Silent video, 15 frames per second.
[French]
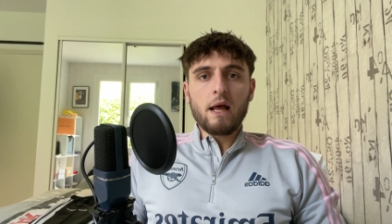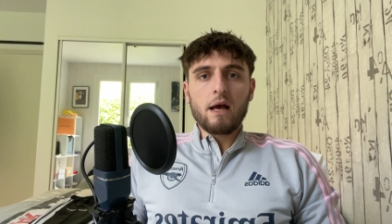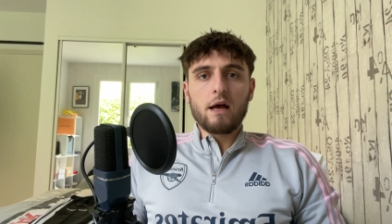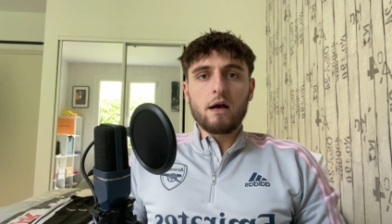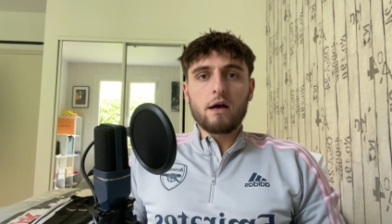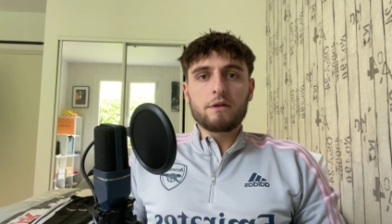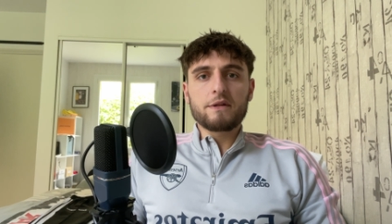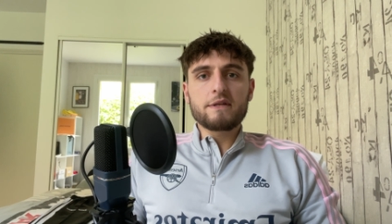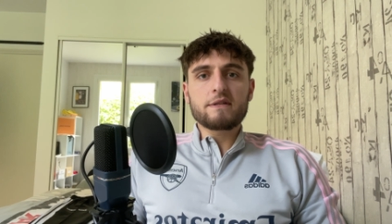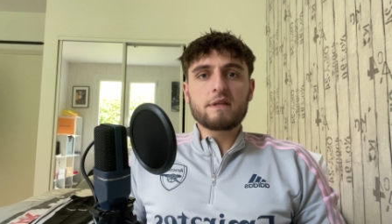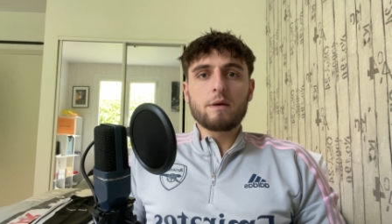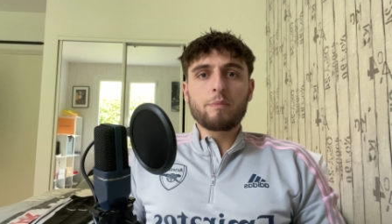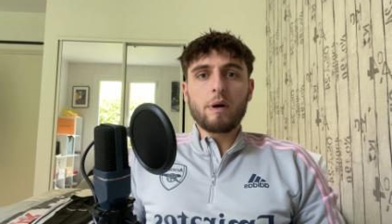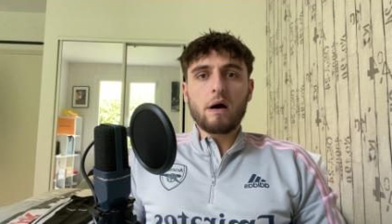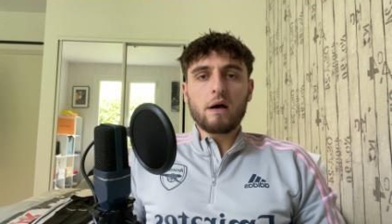Euh,
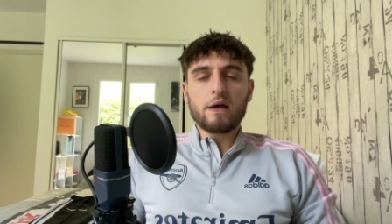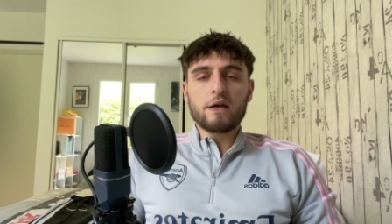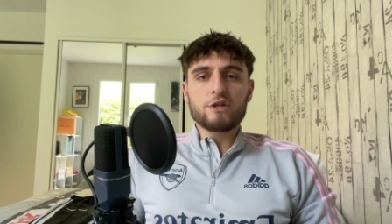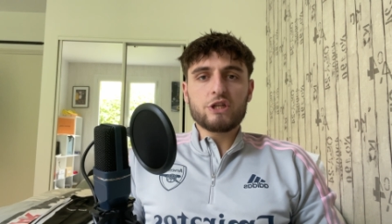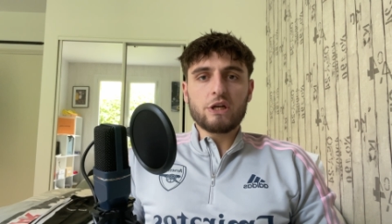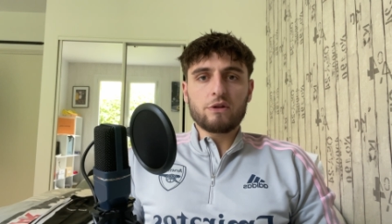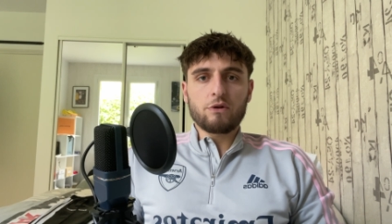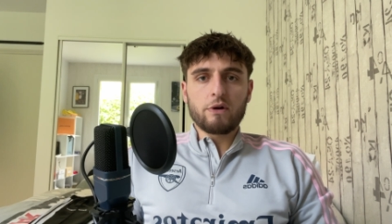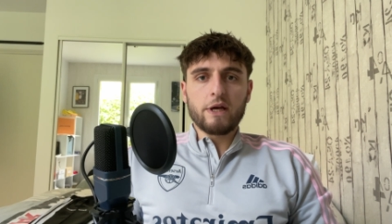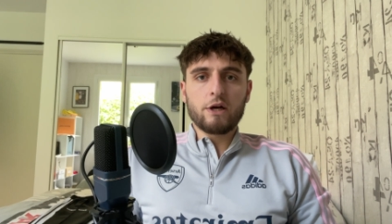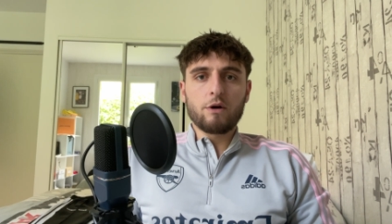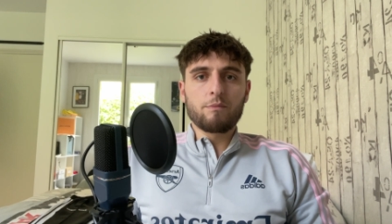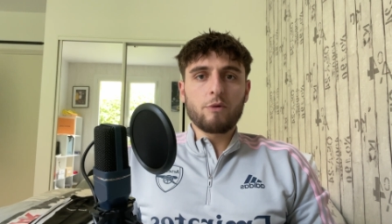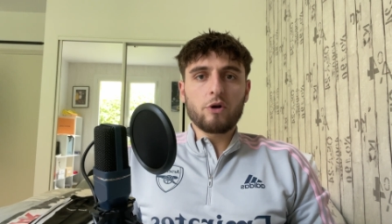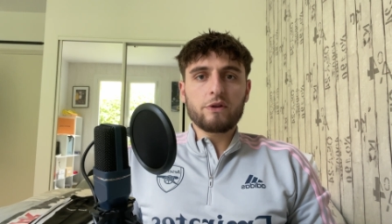n'hésitez pas à réagir dans les
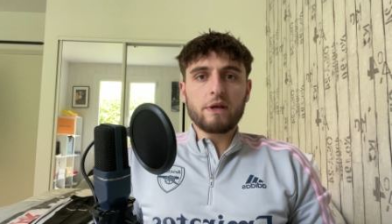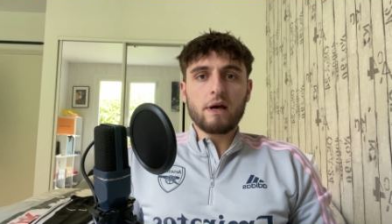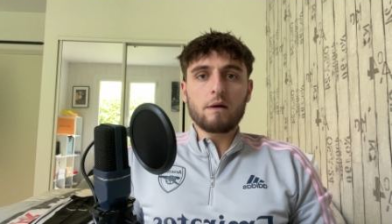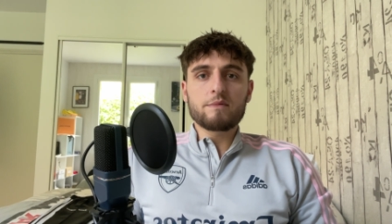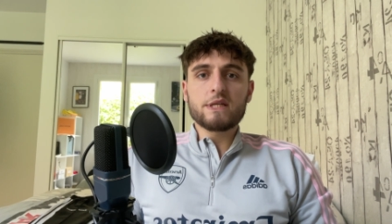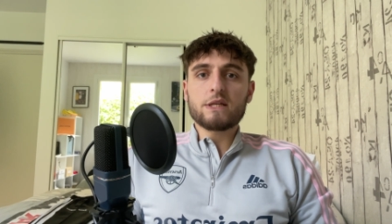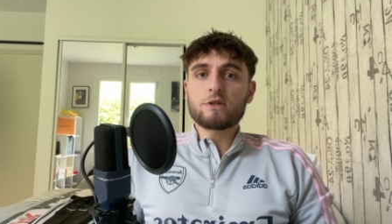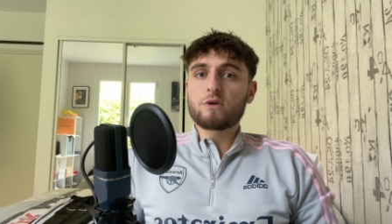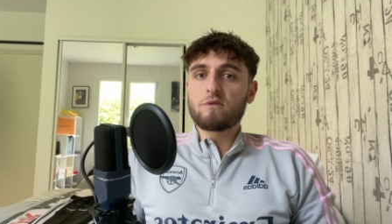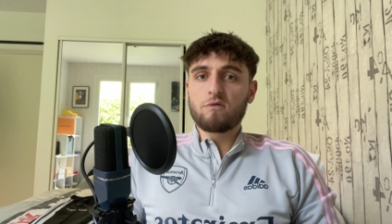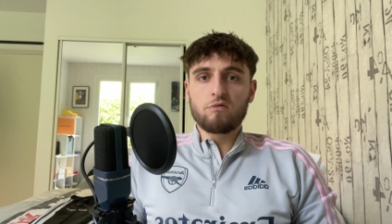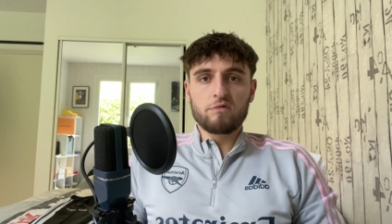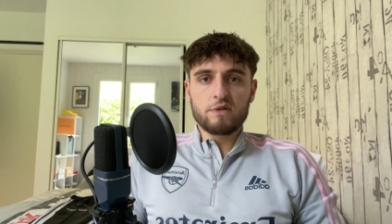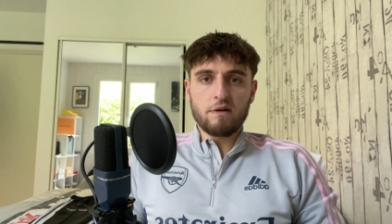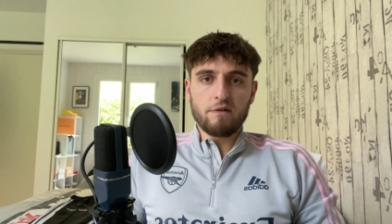commentaires, à me dire ce que
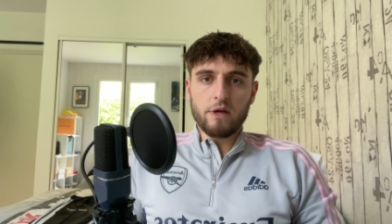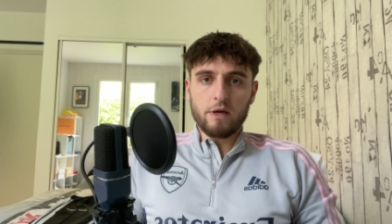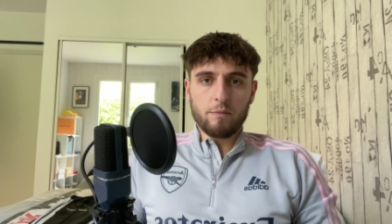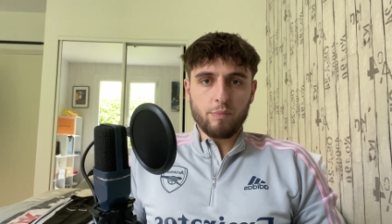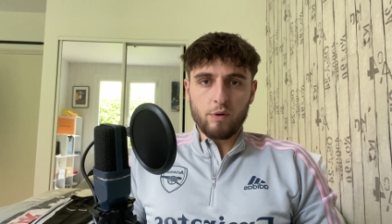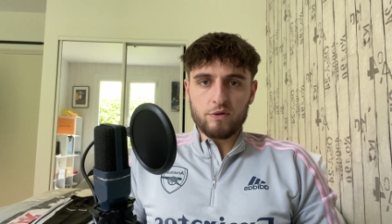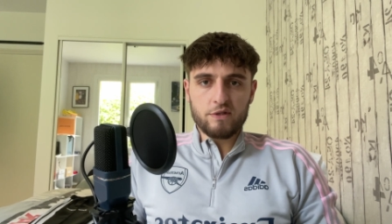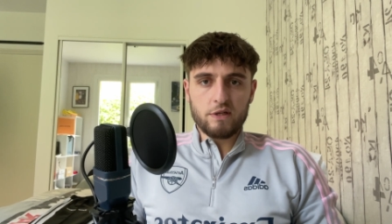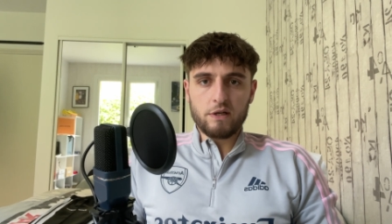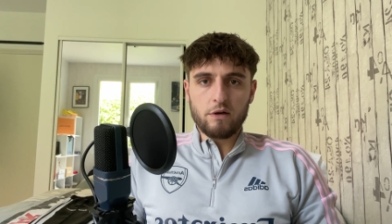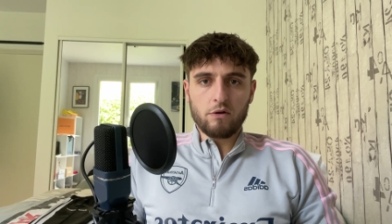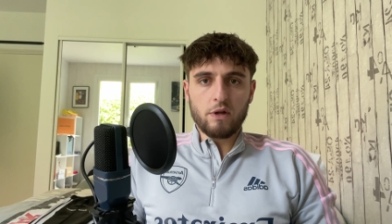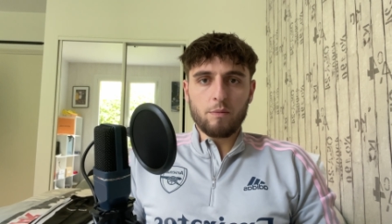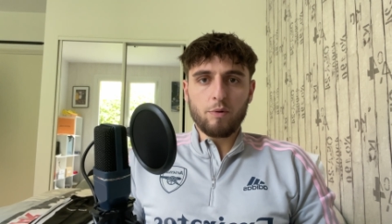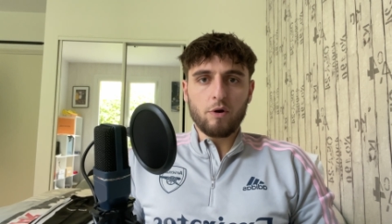vous avez pensé
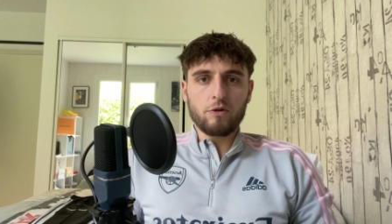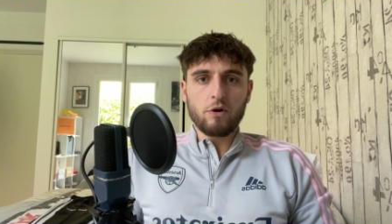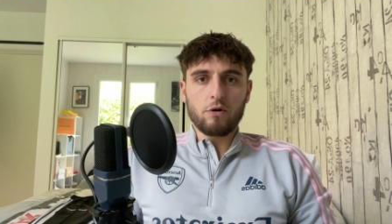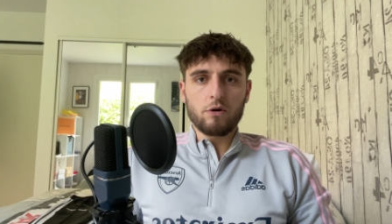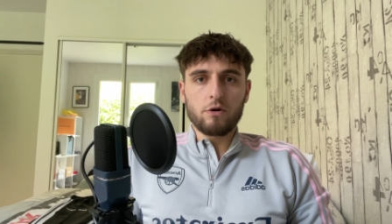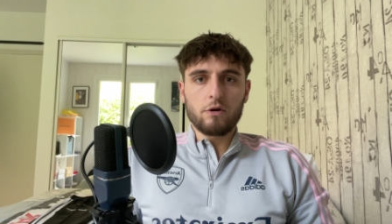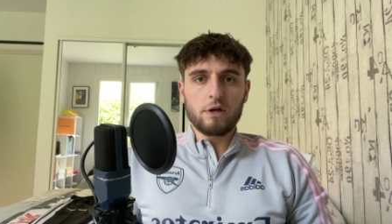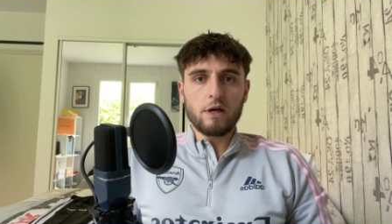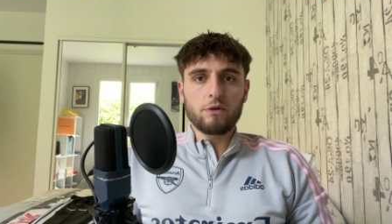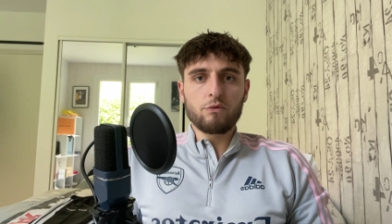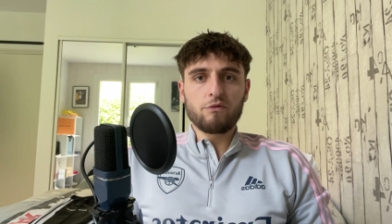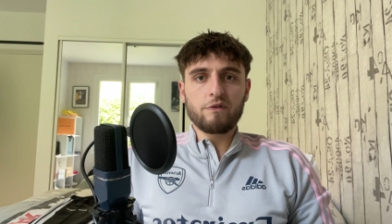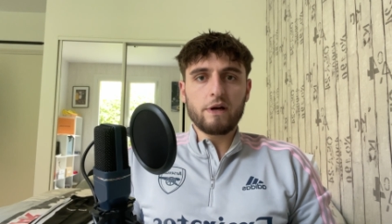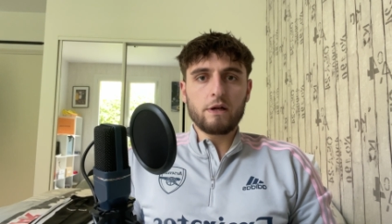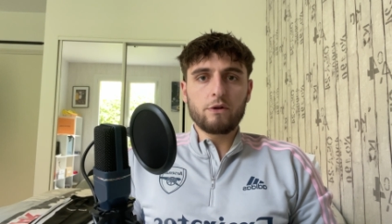en apprenant la
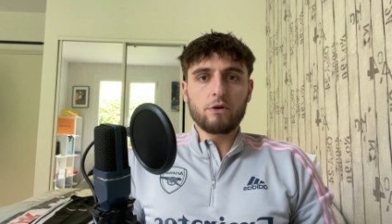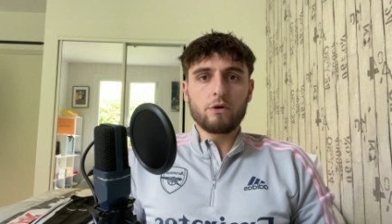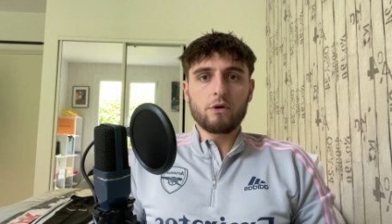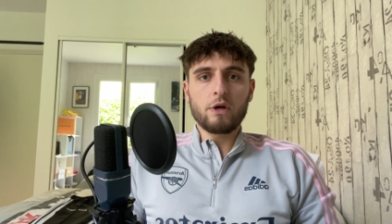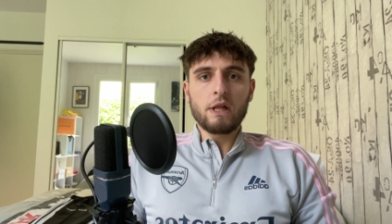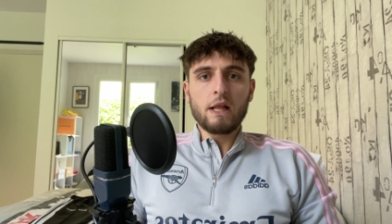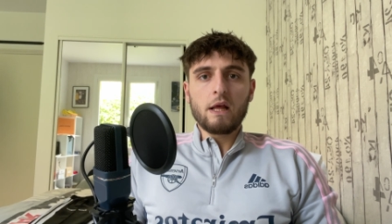nouvelle